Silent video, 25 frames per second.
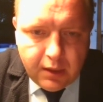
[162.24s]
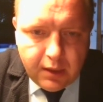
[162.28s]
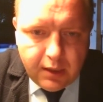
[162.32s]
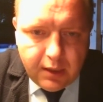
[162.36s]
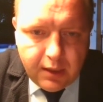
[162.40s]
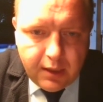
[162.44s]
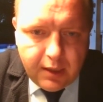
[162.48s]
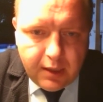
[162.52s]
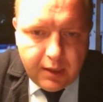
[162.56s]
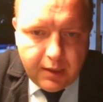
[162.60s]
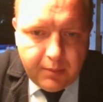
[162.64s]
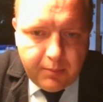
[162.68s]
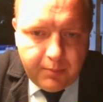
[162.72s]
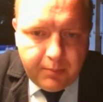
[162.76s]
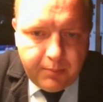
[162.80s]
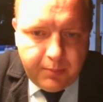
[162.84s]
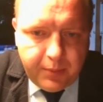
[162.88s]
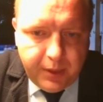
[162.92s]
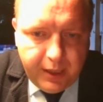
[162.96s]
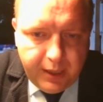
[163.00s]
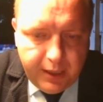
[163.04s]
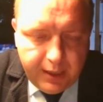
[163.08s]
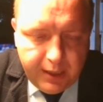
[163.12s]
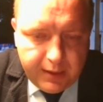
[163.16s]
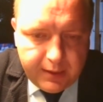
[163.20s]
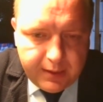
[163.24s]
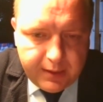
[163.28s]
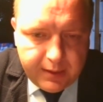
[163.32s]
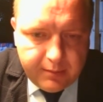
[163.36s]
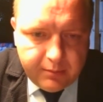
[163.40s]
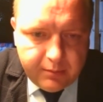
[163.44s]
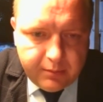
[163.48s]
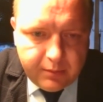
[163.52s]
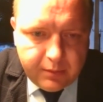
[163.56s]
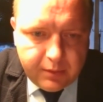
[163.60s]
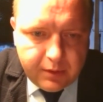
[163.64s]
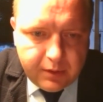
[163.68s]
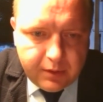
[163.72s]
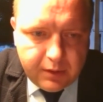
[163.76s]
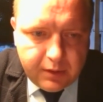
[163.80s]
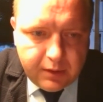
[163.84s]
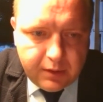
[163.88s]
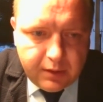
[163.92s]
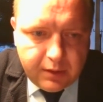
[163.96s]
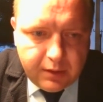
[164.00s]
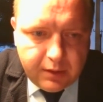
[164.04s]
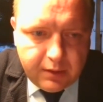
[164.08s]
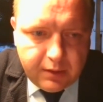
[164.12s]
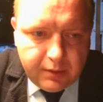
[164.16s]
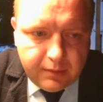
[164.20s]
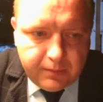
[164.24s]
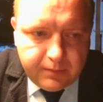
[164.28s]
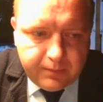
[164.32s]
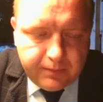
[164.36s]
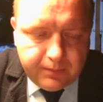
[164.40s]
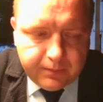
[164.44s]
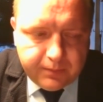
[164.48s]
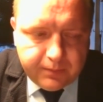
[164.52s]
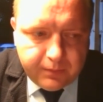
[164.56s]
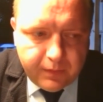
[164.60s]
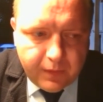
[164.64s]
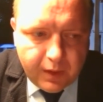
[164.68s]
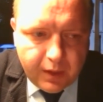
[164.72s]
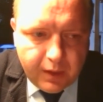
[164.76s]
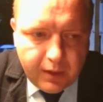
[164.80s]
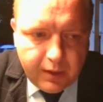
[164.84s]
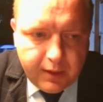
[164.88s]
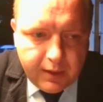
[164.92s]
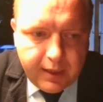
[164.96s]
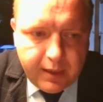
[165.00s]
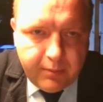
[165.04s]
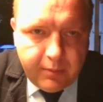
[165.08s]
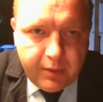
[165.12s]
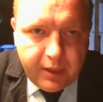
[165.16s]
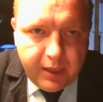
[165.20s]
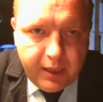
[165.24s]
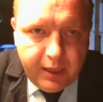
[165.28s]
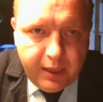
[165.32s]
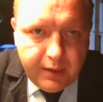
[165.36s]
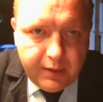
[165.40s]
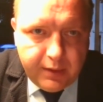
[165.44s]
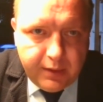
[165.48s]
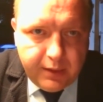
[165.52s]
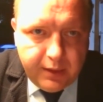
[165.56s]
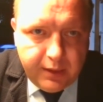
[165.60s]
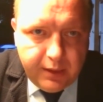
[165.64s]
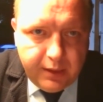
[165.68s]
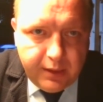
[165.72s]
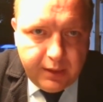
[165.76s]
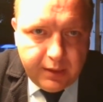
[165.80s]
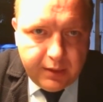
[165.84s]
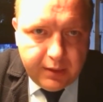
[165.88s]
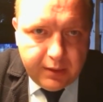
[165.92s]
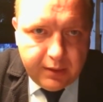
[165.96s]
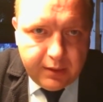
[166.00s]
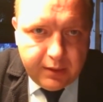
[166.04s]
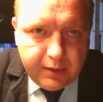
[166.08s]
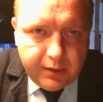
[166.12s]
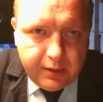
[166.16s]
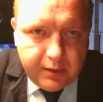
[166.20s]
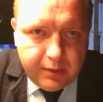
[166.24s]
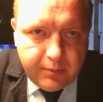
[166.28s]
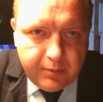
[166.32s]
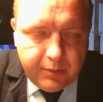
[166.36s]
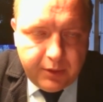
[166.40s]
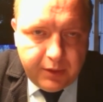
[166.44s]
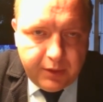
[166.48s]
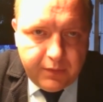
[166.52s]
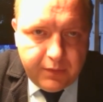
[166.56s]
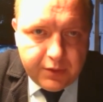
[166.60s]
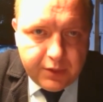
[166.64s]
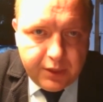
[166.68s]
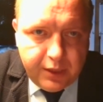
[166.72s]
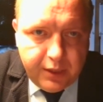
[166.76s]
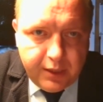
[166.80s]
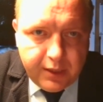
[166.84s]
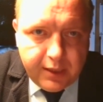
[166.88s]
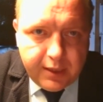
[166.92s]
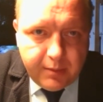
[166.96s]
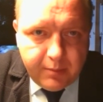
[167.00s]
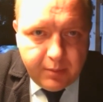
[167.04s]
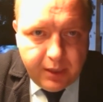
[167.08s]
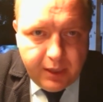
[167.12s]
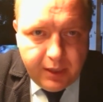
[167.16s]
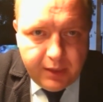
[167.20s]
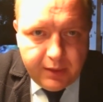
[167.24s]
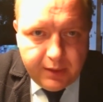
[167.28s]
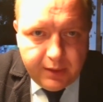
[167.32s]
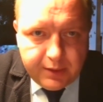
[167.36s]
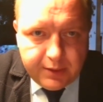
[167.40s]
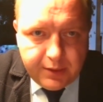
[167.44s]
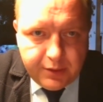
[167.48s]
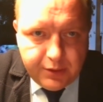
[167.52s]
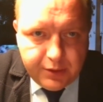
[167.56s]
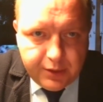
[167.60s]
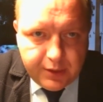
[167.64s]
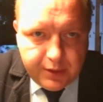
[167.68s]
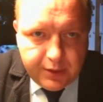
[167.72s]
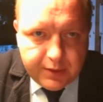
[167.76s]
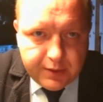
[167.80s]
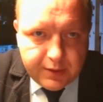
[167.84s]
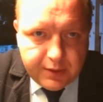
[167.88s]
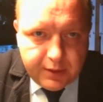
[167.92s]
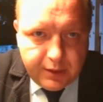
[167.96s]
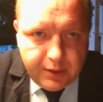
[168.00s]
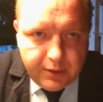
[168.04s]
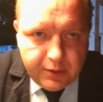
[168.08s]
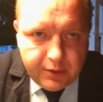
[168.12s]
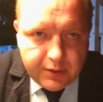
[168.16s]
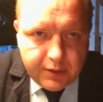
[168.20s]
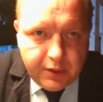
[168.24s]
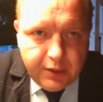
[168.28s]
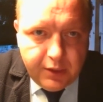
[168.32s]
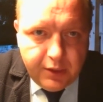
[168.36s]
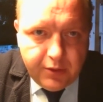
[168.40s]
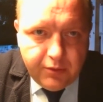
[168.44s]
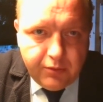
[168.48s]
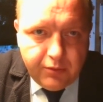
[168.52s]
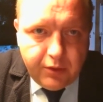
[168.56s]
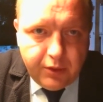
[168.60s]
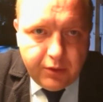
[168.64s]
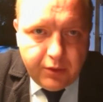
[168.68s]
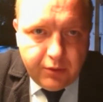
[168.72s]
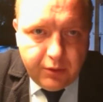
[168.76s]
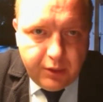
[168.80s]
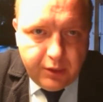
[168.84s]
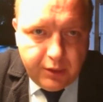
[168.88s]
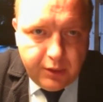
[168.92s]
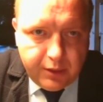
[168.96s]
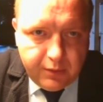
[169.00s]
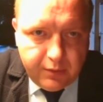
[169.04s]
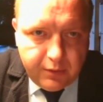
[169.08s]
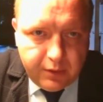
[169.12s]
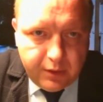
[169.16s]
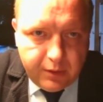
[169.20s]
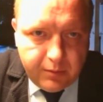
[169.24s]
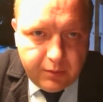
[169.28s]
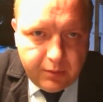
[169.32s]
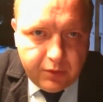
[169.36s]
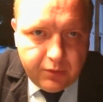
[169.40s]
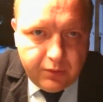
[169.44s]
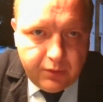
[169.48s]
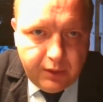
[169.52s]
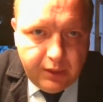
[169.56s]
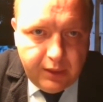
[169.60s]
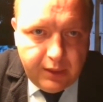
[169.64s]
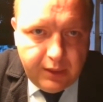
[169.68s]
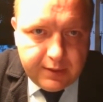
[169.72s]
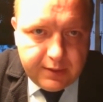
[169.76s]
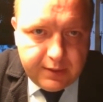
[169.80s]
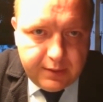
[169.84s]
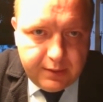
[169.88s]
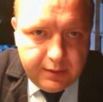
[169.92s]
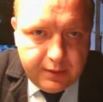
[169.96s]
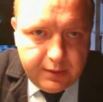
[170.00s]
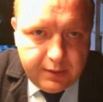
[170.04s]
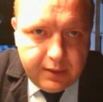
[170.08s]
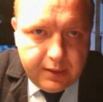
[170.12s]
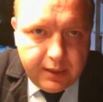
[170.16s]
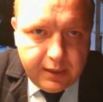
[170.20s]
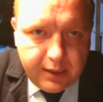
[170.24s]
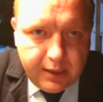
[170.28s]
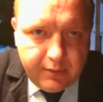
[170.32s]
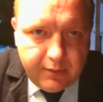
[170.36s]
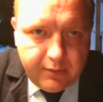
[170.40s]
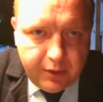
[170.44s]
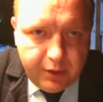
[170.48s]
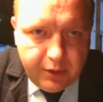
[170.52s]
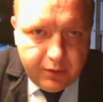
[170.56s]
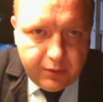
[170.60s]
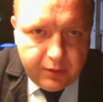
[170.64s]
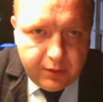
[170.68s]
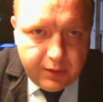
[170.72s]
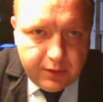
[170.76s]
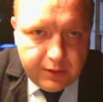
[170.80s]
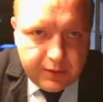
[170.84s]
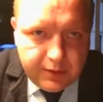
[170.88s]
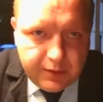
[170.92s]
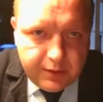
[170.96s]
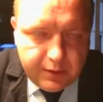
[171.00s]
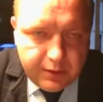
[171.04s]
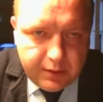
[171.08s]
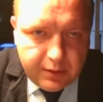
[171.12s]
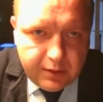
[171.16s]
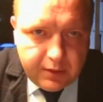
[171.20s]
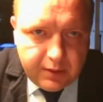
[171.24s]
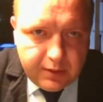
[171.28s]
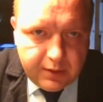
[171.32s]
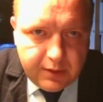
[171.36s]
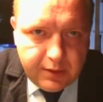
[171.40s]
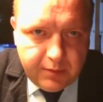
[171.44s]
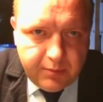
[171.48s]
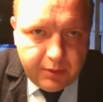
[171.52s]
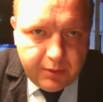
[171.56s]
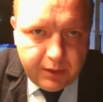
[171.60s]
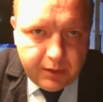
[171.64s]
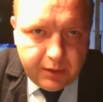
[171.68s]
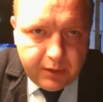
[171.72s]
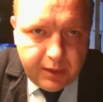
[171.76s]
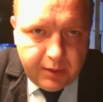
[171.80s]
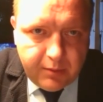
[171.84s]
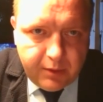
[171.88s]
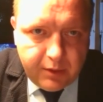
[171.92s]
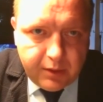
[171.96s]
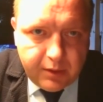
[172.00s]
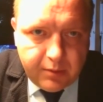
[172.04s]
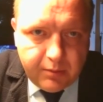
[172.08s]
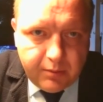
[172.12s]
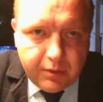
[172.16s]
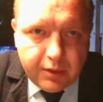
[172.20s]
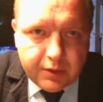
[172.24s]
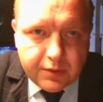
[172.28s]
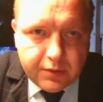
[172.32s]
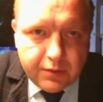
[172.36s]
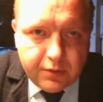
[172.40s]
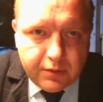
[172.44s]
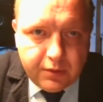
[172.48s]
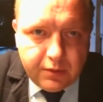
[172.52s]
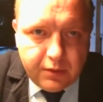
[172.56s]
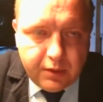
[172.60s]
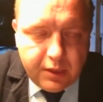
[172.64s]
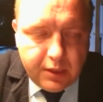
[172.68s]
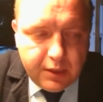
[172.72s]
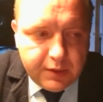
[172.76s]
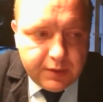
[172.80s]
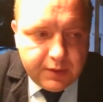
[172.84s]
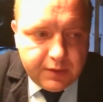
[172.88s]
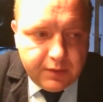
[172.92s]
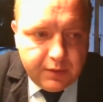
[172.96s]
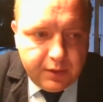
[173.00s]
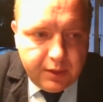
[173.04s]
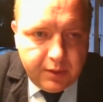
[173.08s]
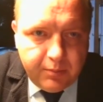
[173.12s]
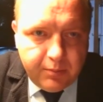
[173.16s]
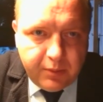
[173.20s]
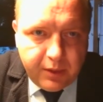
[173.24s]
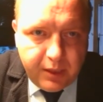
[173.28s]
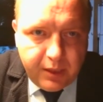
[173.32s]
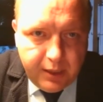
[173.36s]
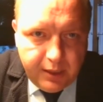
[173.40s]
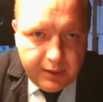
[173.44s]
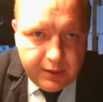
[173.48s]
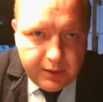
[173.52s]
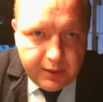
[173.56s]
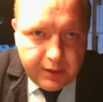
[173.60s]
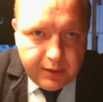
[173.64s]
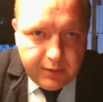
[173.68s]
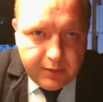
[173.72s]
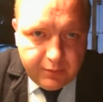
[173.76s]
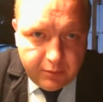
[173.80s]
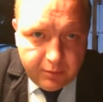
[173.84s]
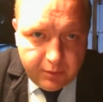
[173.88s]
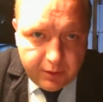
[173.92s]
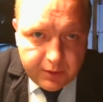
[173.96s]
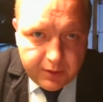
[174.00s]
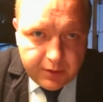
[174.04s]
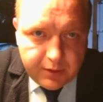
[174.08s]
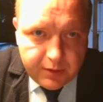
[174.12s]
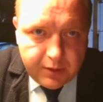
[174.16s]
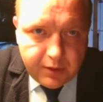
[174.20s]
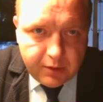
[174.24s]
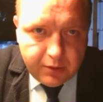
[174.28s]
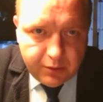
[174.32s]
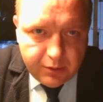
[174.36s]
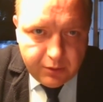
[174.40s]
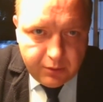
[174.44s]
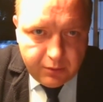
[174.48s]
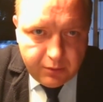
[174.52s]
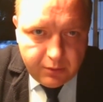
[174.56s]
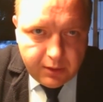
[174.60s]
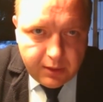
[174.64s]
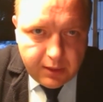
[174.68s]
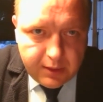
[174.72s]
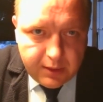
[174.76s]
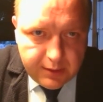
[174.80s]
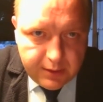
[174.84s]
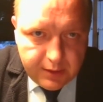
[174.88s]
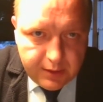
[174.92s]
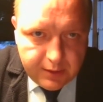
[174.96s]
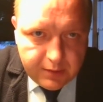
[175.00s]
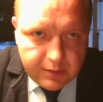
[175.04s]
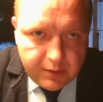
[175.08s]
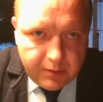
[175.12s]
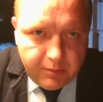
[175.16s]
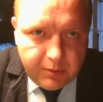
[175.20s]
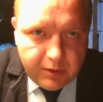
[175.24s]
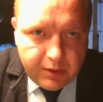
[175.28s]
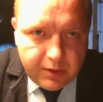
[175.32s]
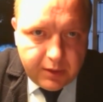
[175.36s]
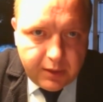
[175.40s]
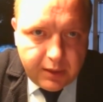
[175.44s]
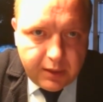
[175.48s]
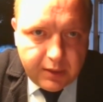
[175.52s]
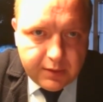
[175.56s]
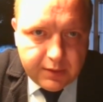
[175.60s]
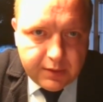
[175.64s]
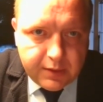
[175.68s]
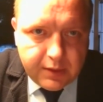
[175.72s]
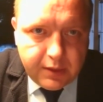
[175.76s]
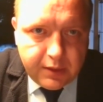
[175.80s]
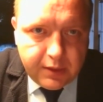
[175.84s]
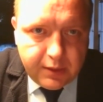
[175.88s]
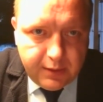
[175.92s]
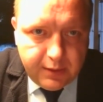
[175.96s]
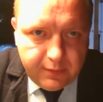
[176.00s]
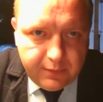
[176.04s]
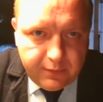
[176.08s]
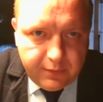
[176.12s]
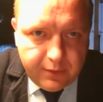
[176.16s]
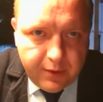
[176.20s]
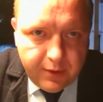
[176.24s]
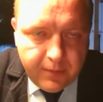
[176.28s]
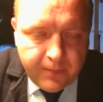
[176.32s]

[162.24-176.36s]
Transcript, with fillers: А, при этом а, габаритные, а, передвижение габаритных сейчас остается неурегулированным. Но есть договоренность с Департаментом государственной политики в области дорожного хозяйства Минтранса РФ